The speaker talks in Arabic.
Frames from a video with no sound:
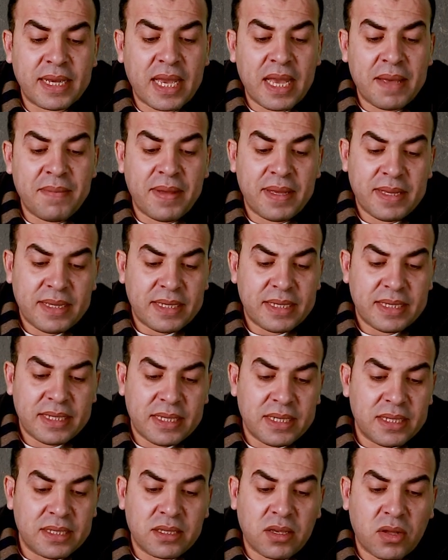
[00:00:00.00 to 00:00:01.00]
الاجابه
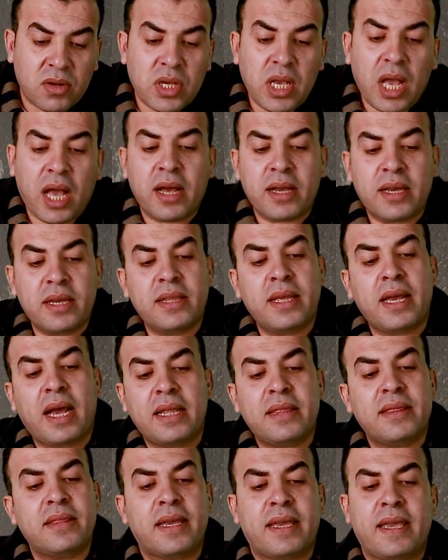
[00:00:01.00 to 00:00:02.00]
صريحه كده
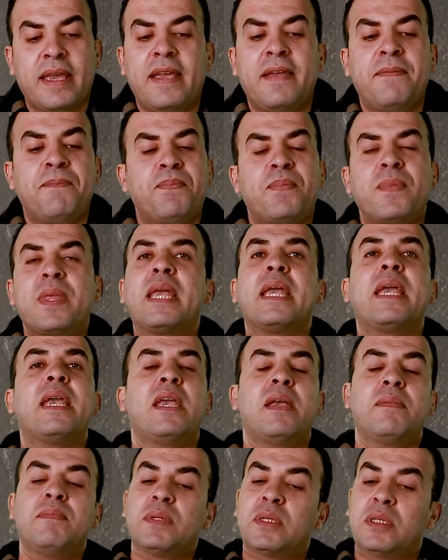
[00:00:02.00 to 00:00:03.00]
عندك ايه
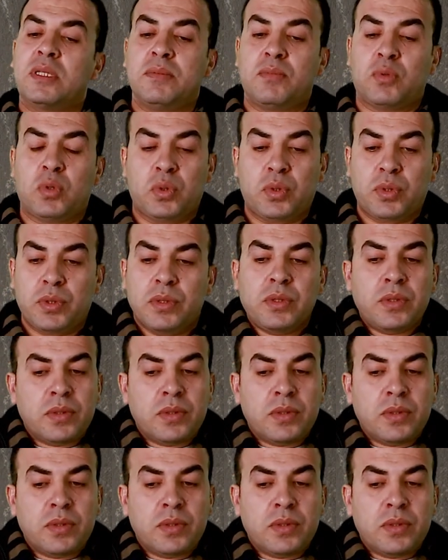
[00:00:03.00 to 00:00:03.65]
ايه باستمرار